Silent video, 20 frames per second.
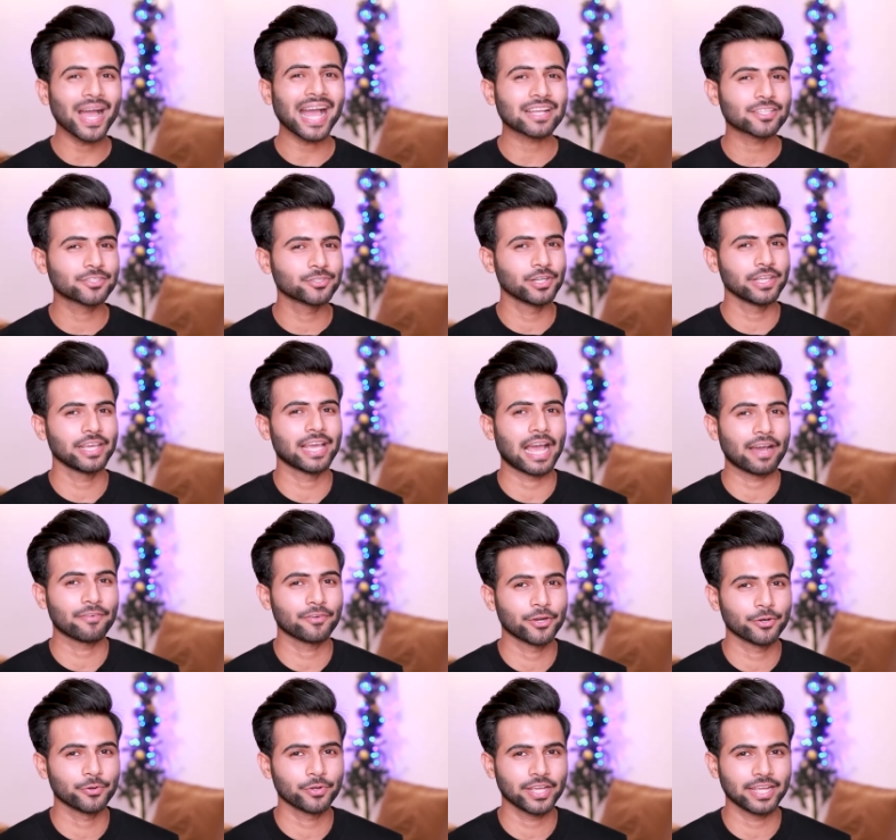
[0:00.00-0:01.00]
एक्चुअली
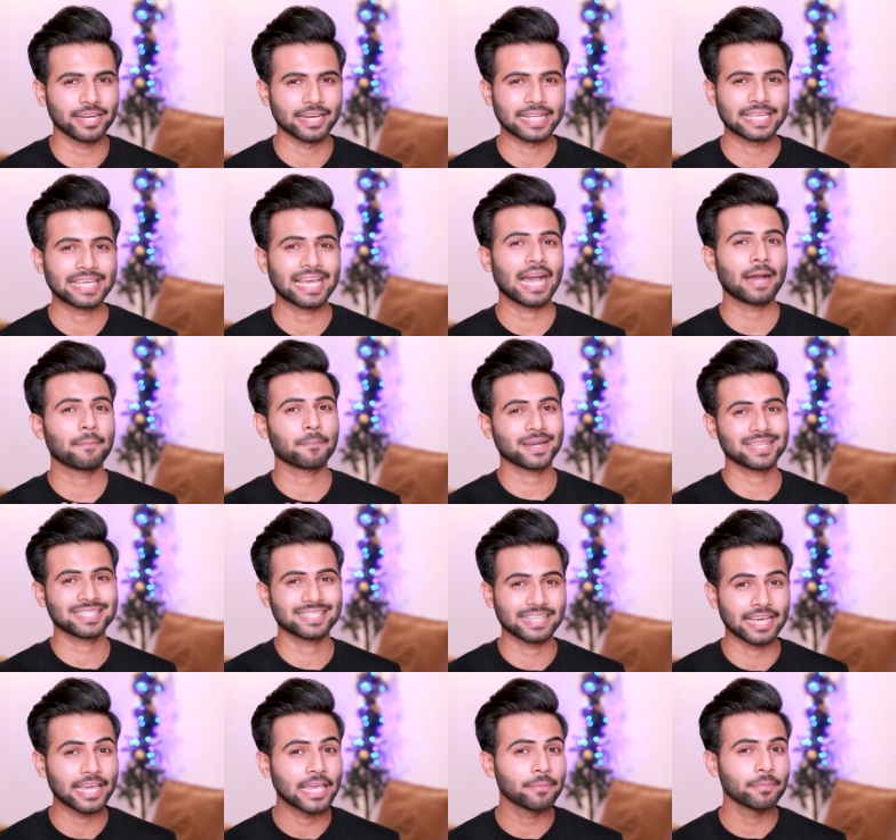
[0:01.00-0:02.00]
हैव अ रूटीन क्या आपका
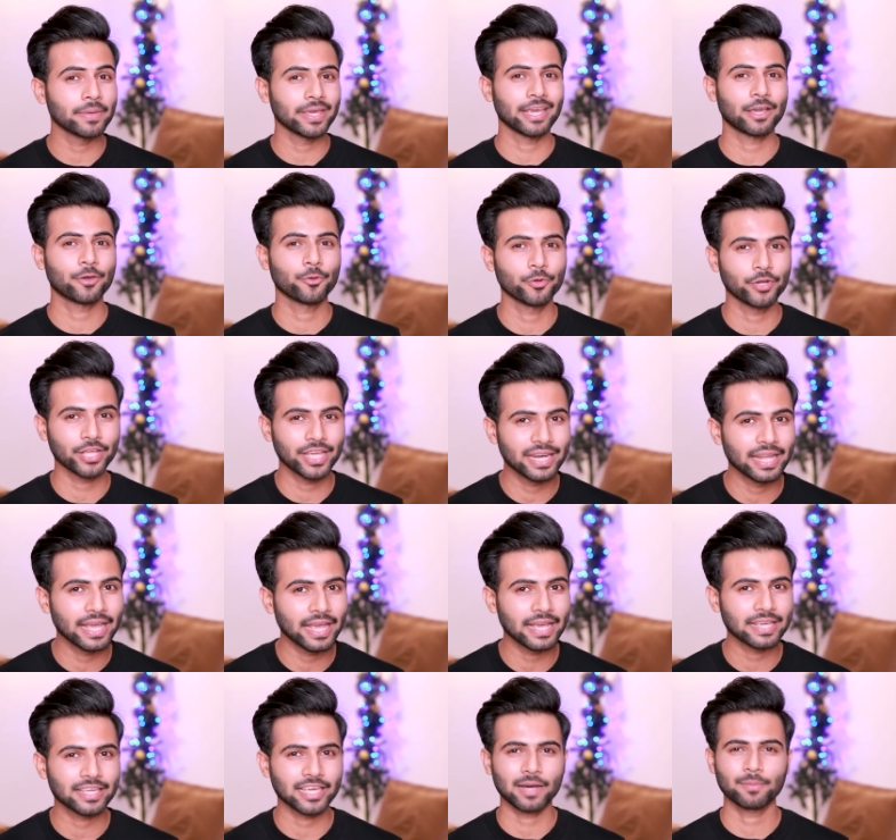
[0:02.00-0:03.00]
सही में एक रूटीन
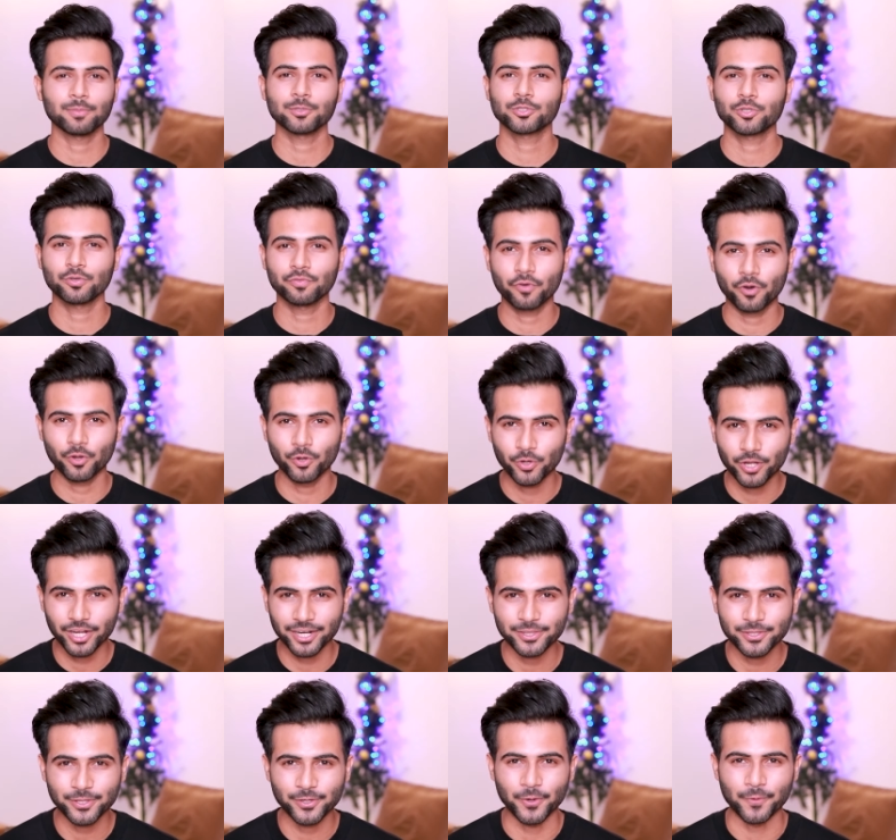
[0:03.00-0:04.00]
है क्या आप उसको फॉलो
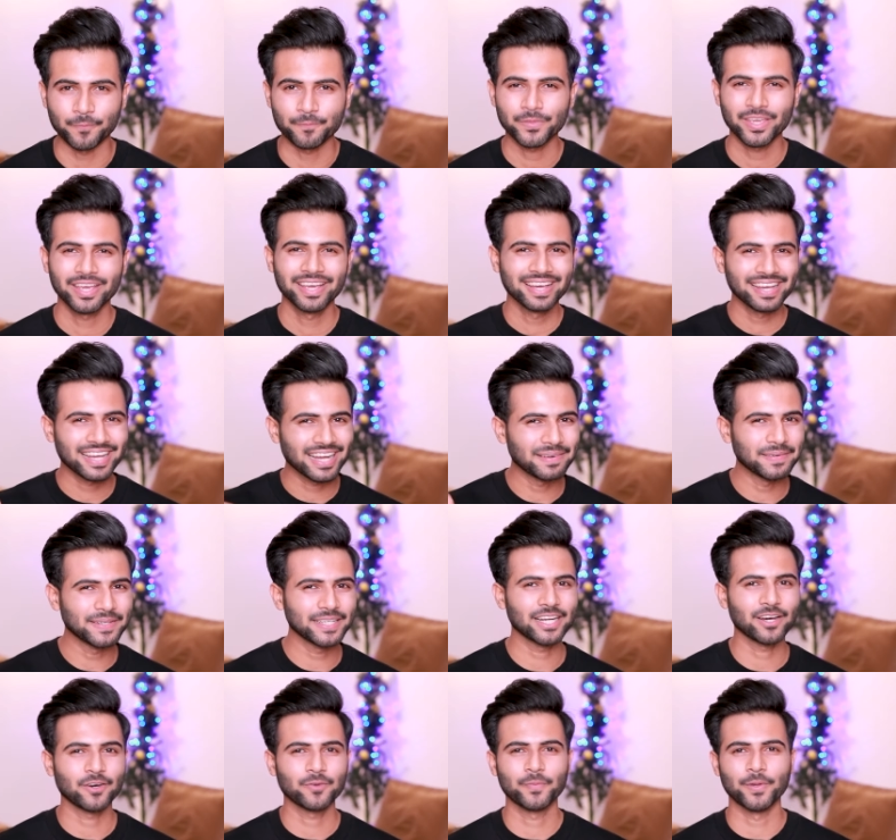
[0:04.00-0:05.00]
करते हो
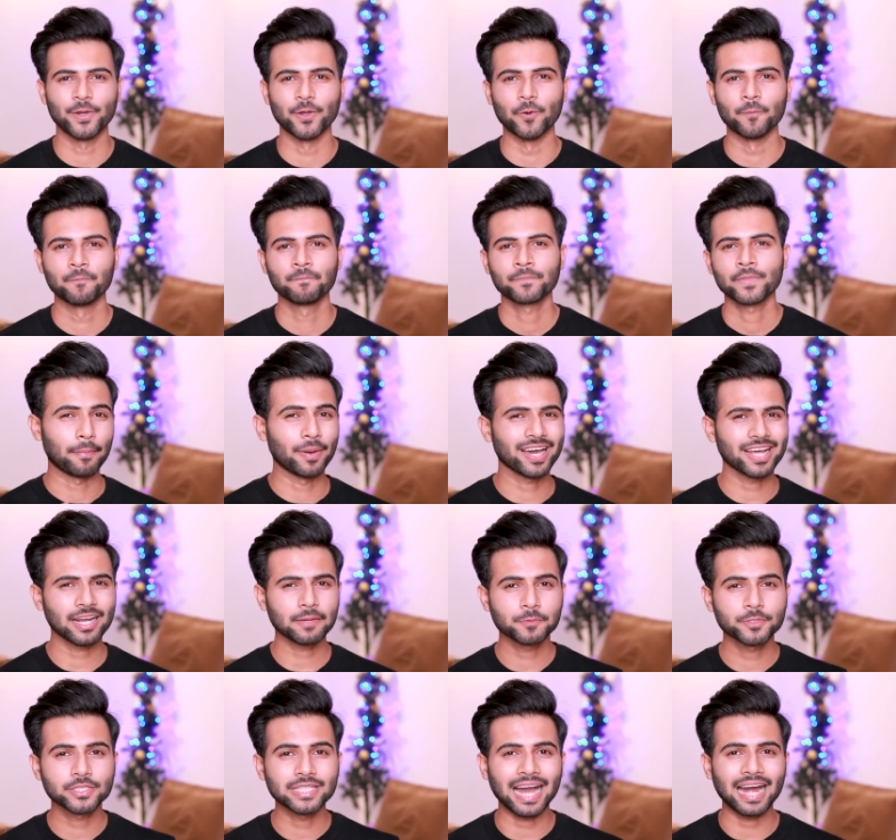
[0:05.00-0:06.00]
कमेंट डाउन बिलो अब अगर
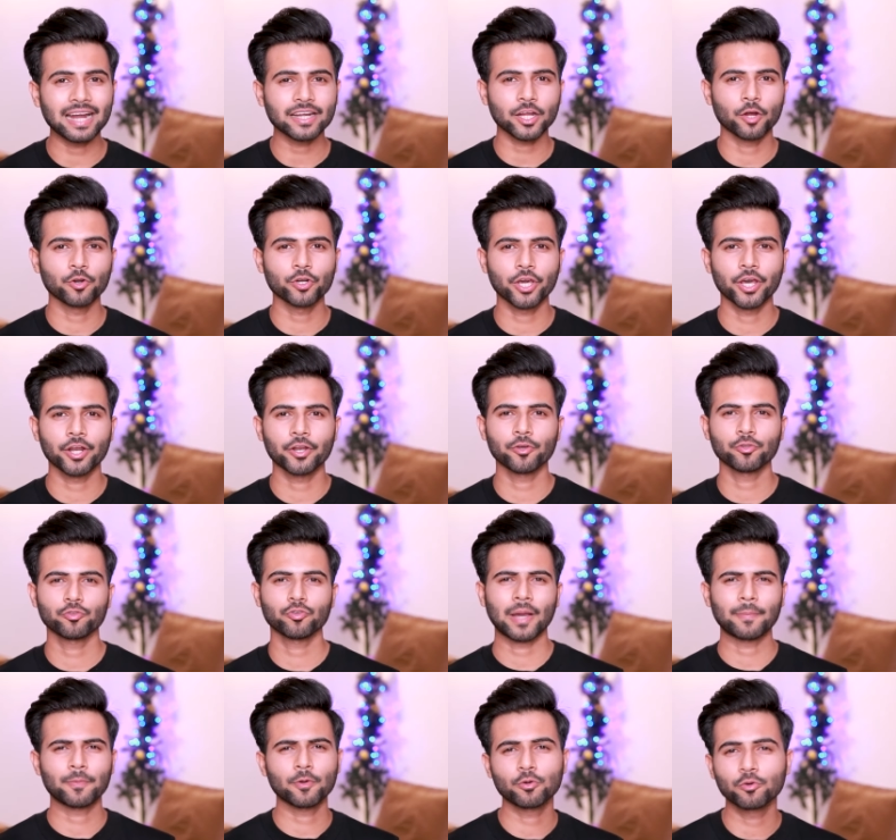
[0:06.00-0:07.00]
आप स्टार्ट आउट कर रहे हो
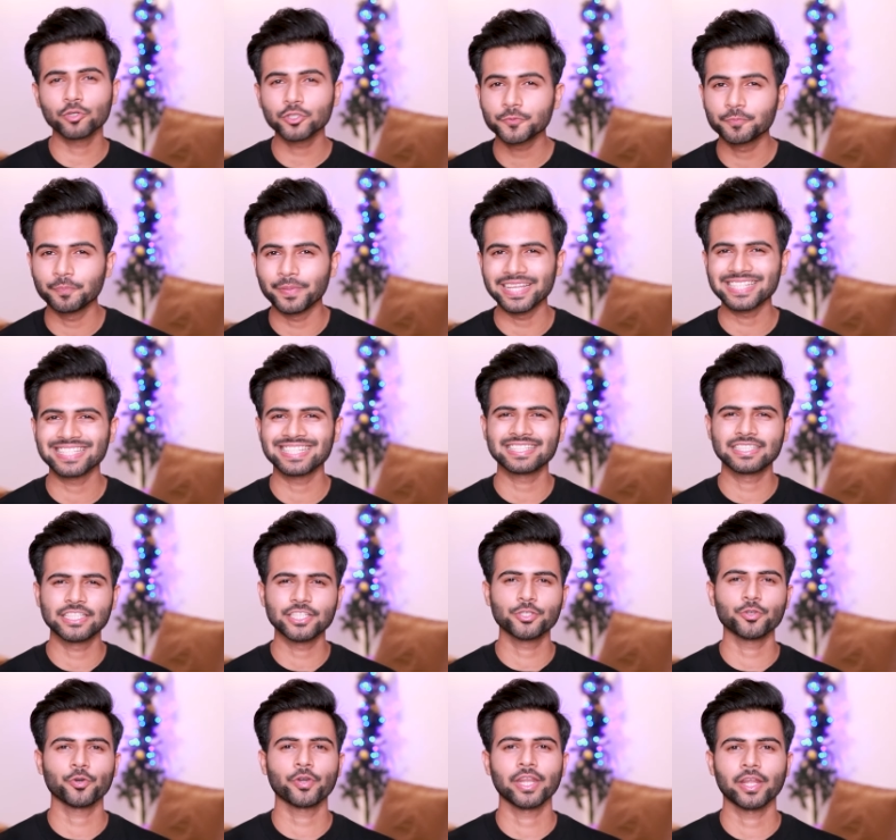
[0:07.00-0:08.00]
तो आपको कुछ बेसिक
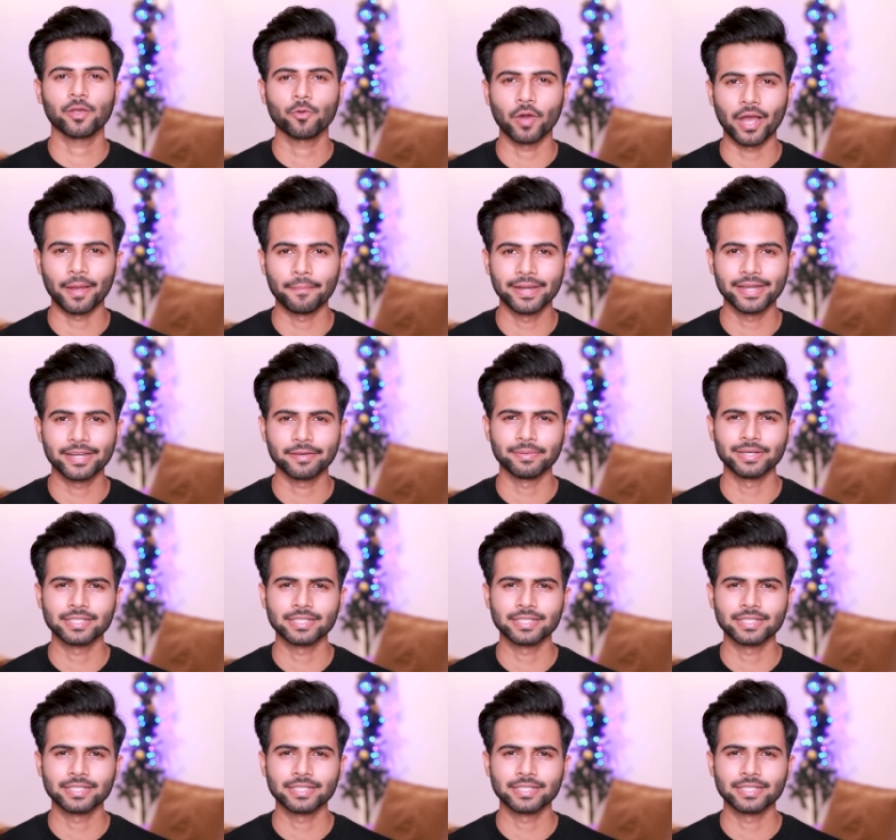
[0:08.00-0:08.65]
चीज़ों की रिक्वायरमेंट है